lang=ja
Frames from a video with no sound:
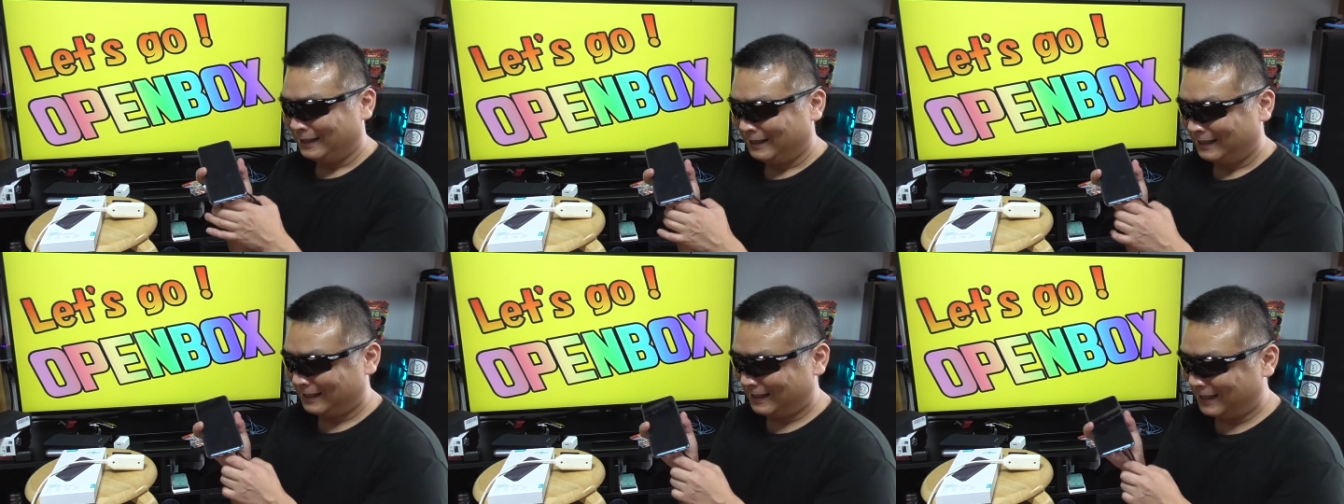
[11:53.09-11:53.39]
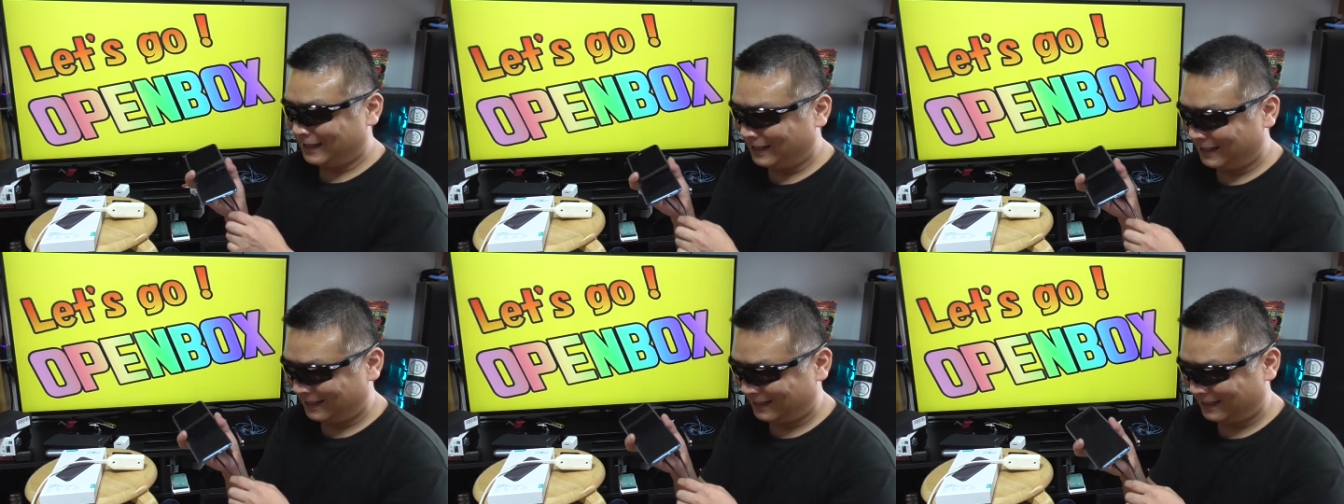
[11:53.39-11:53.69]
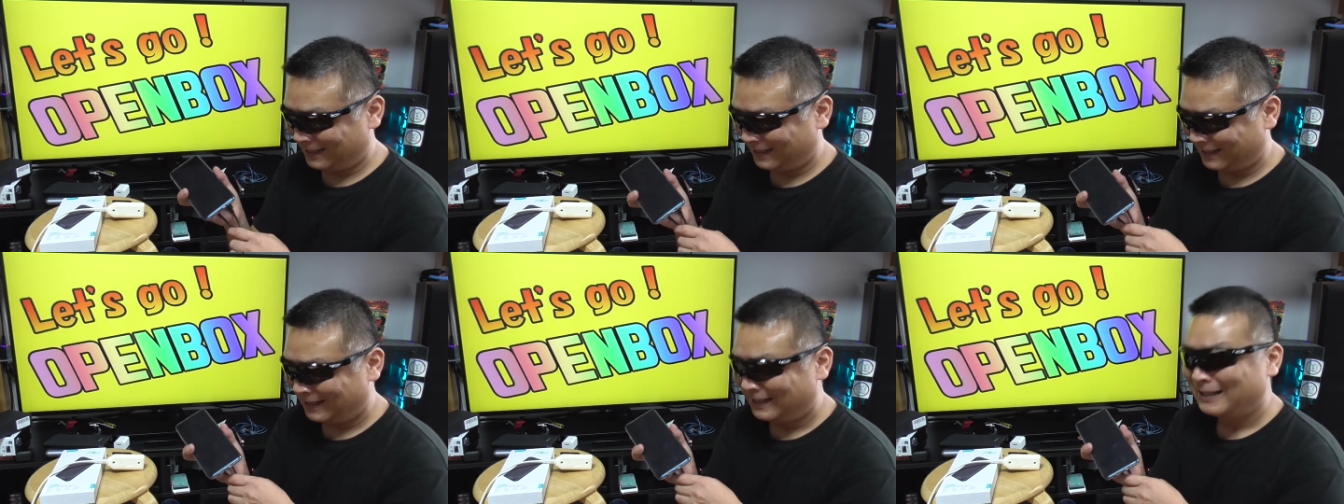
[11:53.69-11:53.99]

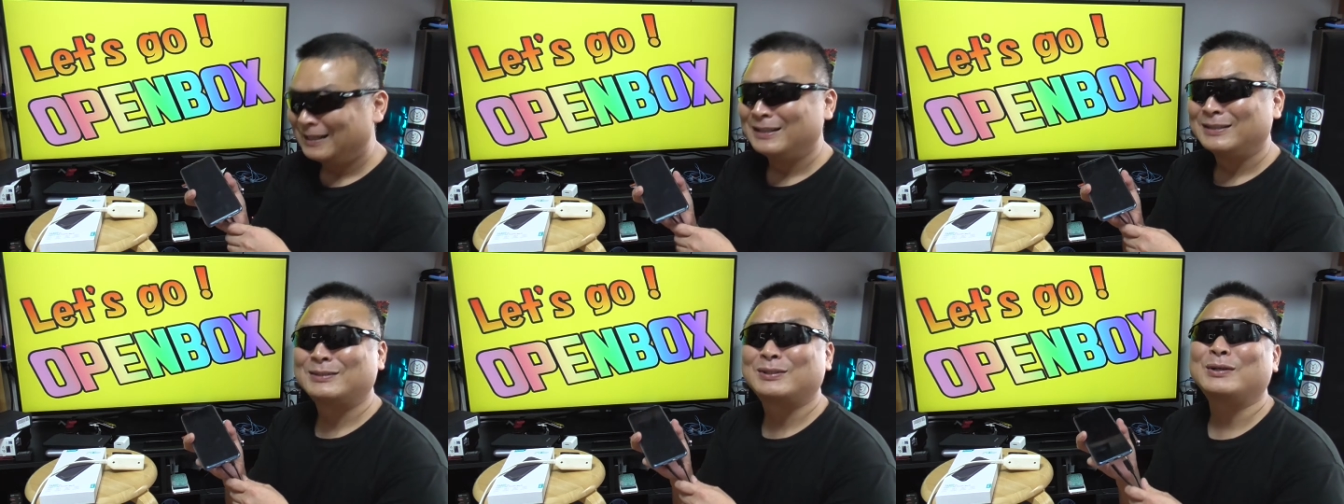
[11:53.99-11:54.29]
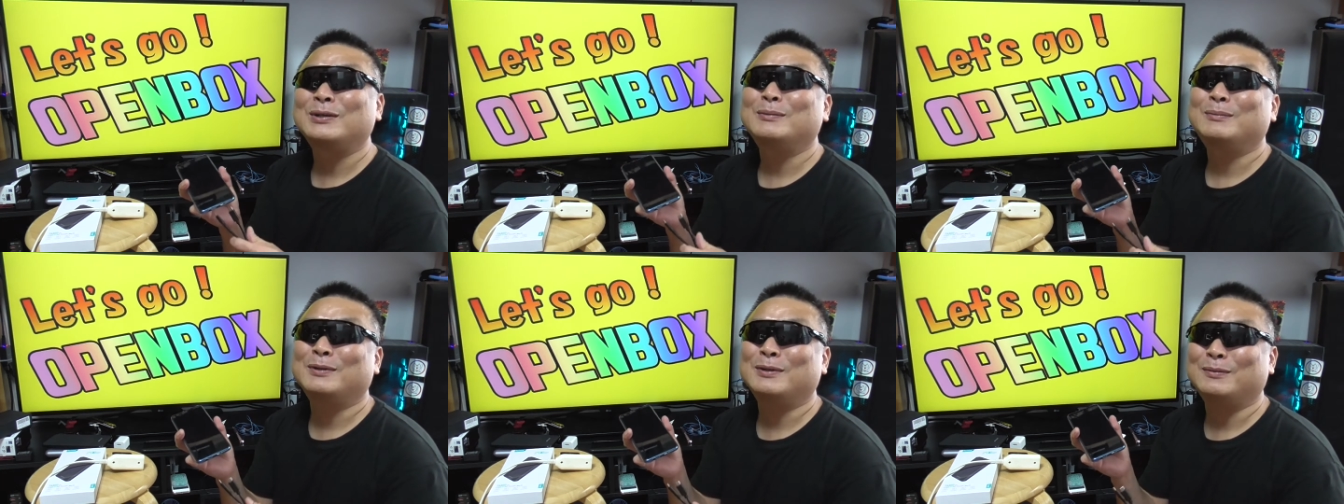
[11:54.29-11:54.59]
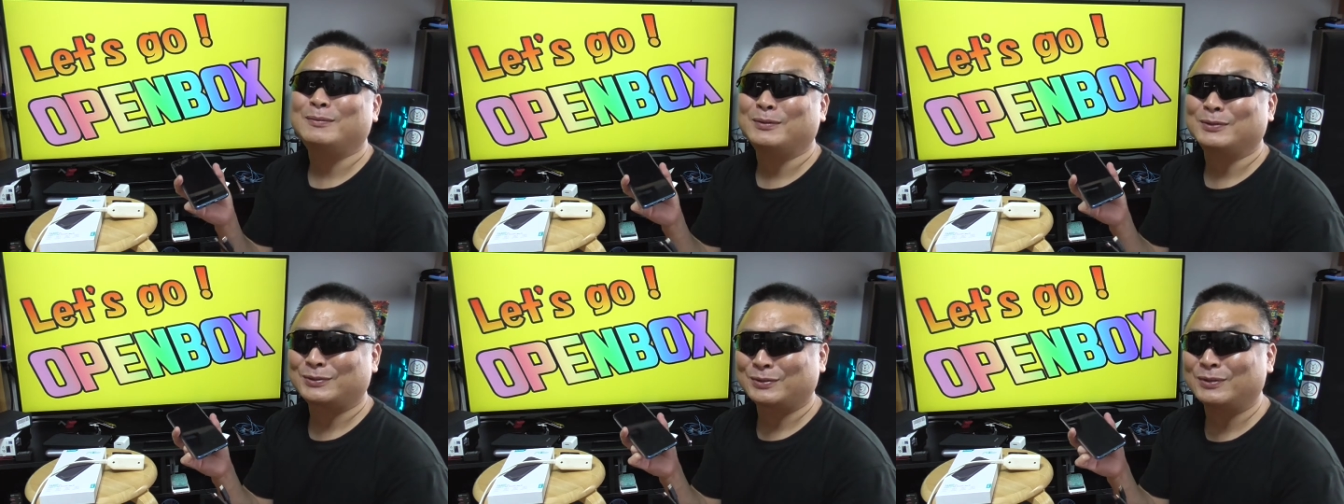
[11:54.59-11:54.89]
えー、そういうも
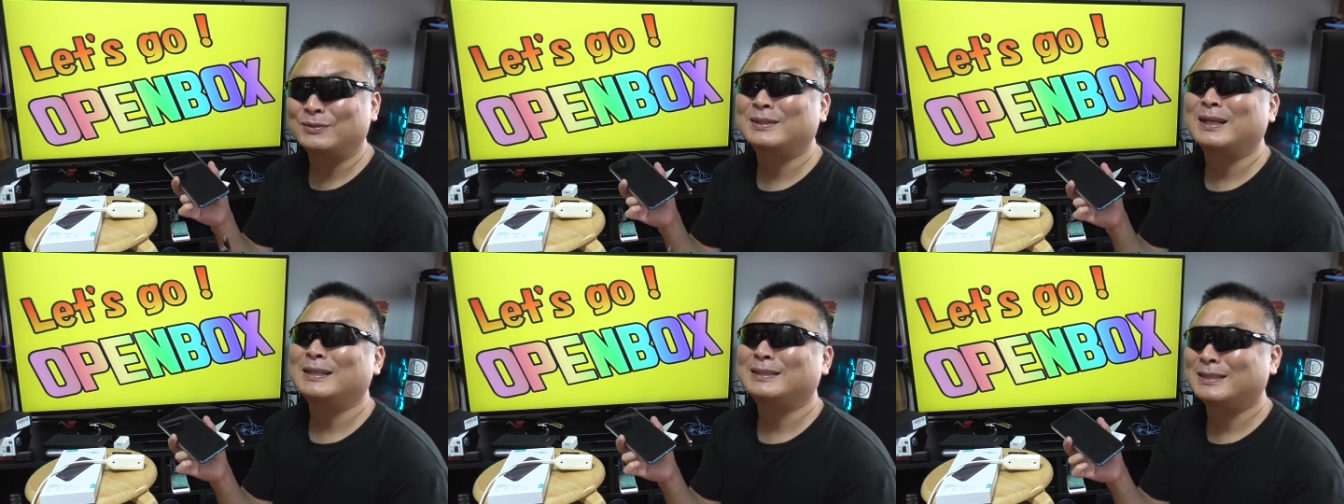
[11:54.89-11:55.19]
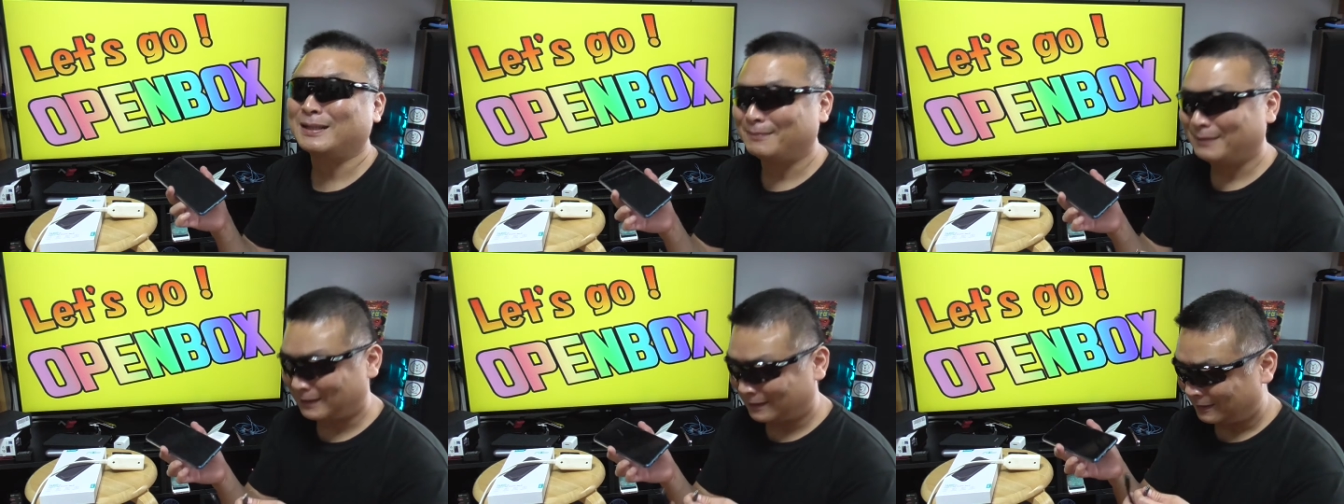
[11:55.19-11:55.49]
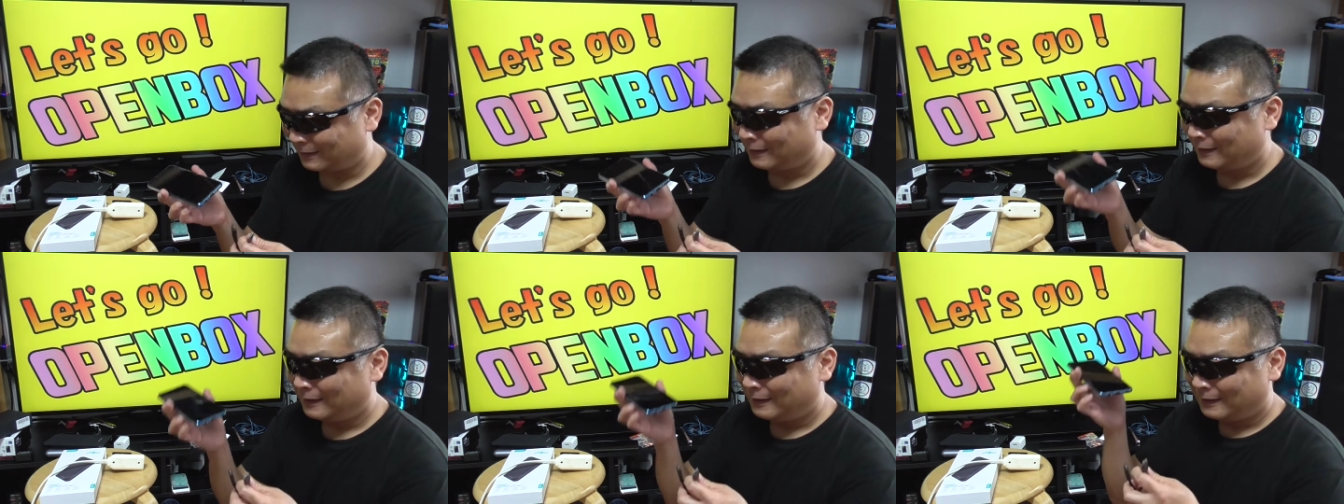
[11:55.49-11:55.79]
のも存在していま
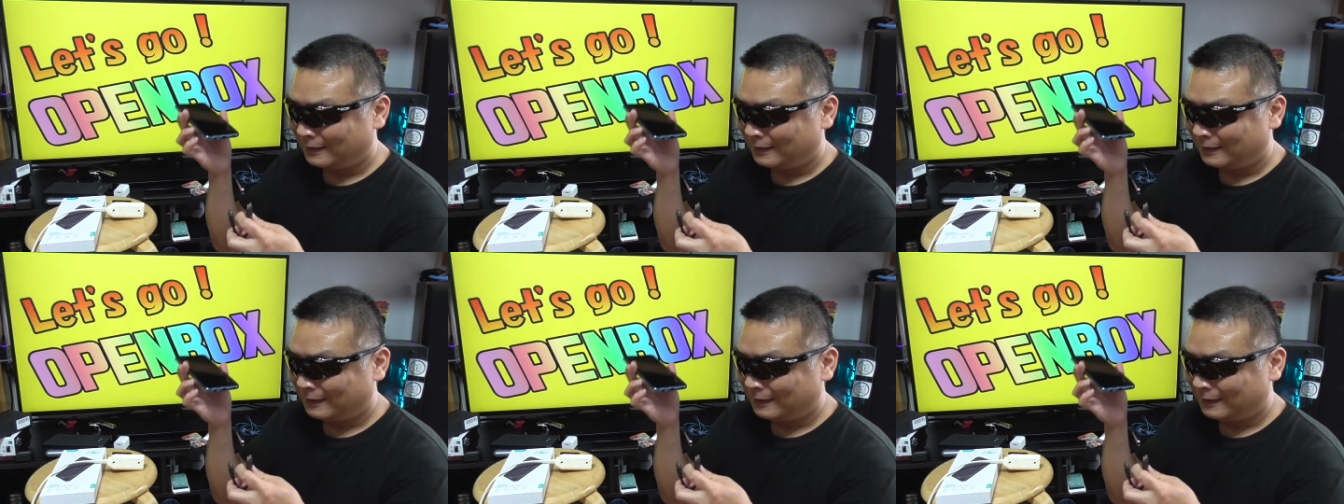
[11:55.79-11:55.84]
す。